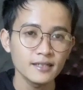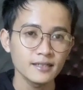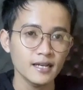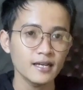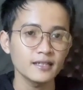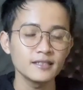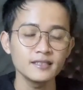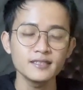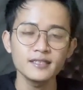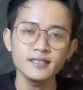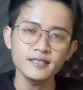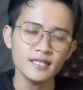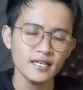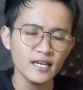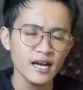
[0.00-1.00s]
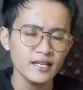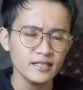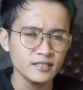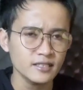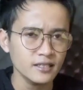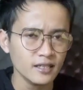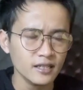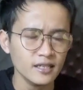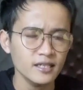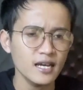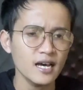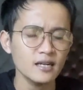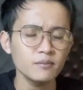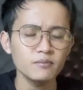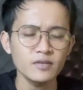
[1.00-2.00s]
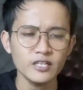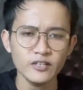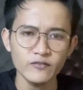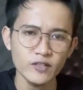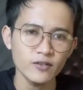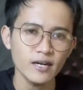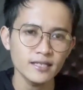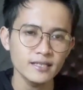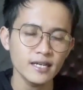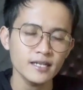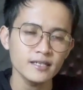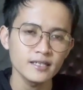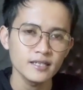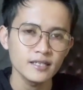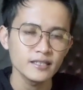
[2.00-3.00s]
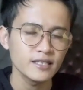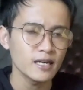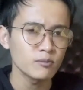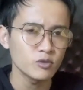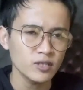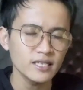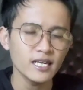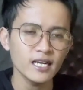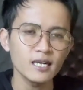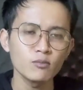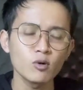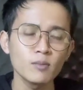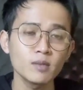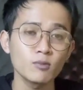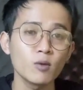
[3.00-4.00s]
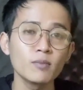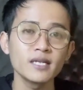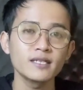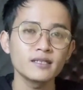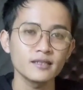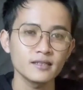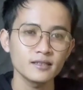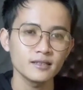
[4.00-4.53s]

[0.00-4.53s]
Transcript: Nah di sini saya hanya sekedar mereview aja yang mungkin ada momen-momen